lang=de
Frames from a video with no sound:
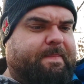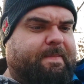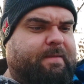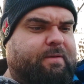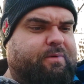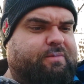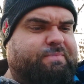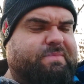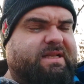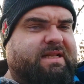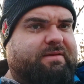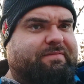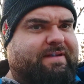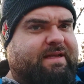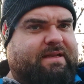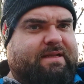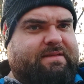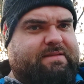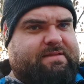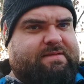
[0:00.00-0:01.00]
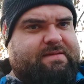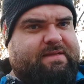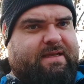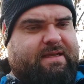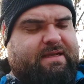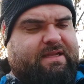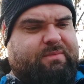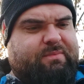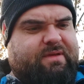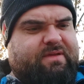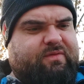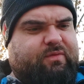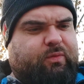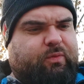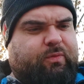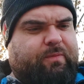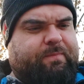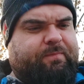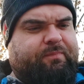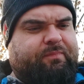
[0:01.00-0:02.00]
Gut, mittlerweile ist es eh nicht mehr
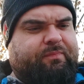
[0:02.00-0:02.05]
so,